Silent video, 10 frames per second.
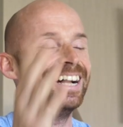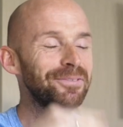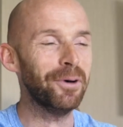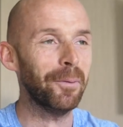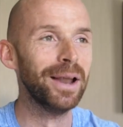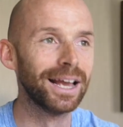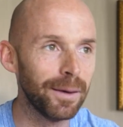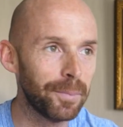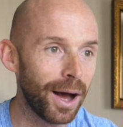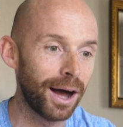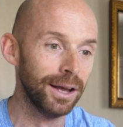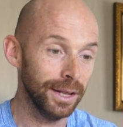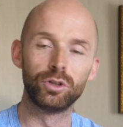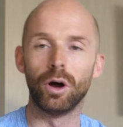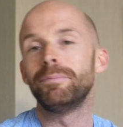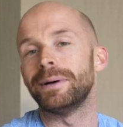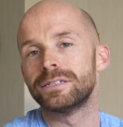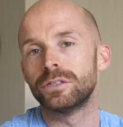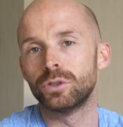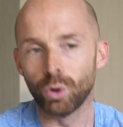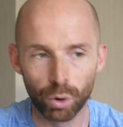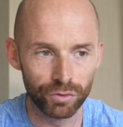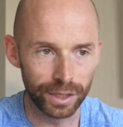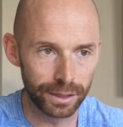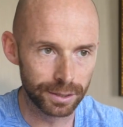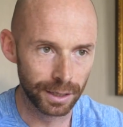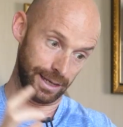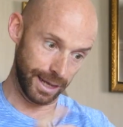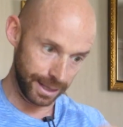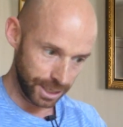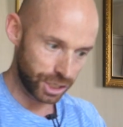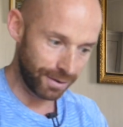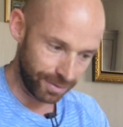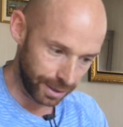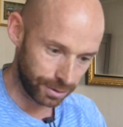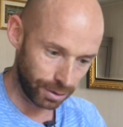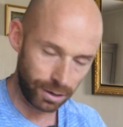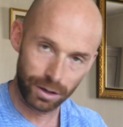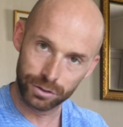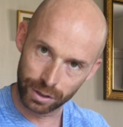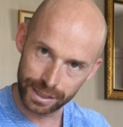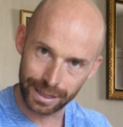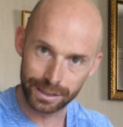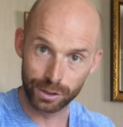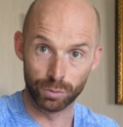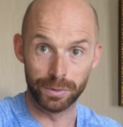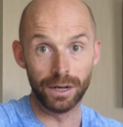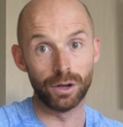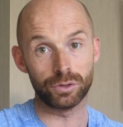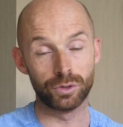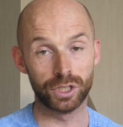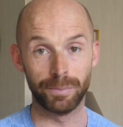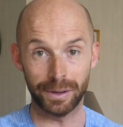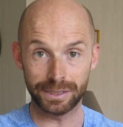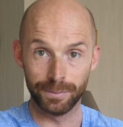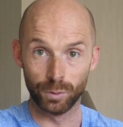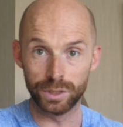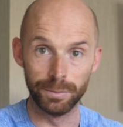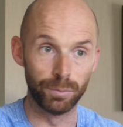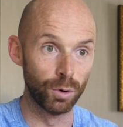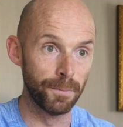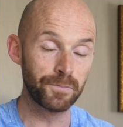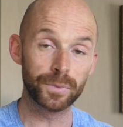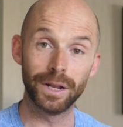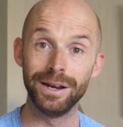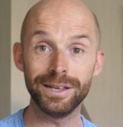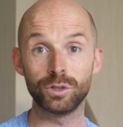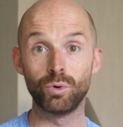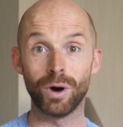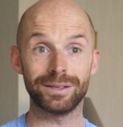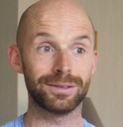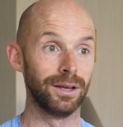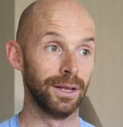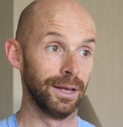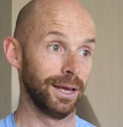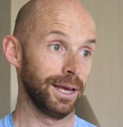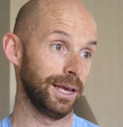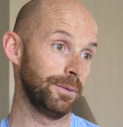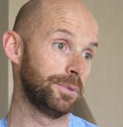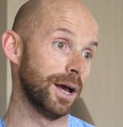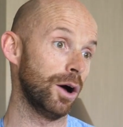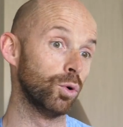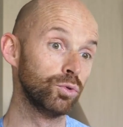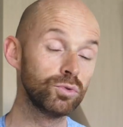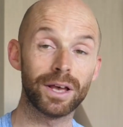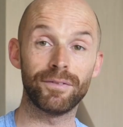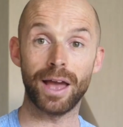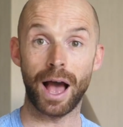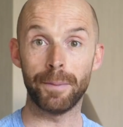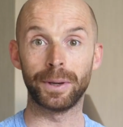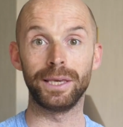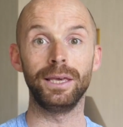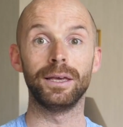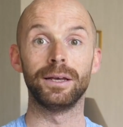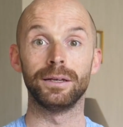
Bon, blague à part, le temps passe trop vite. Et il y a déjà 20 ans, dans les années 2000, lorsque j'ai passé mon diplôme, les squats, eh bien, on nous avait appris